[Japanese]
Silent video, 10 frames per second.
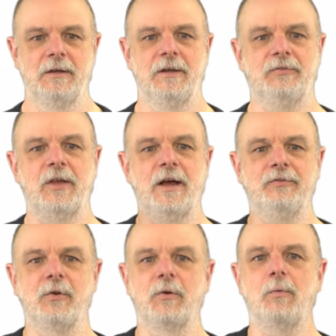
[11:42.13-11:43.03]
ですが、
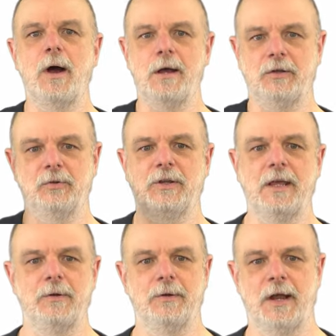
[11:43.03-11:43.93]
そのワークの定
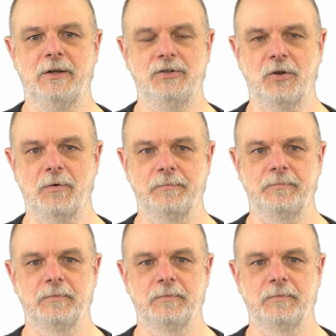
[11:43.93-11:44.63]
義は何でしょ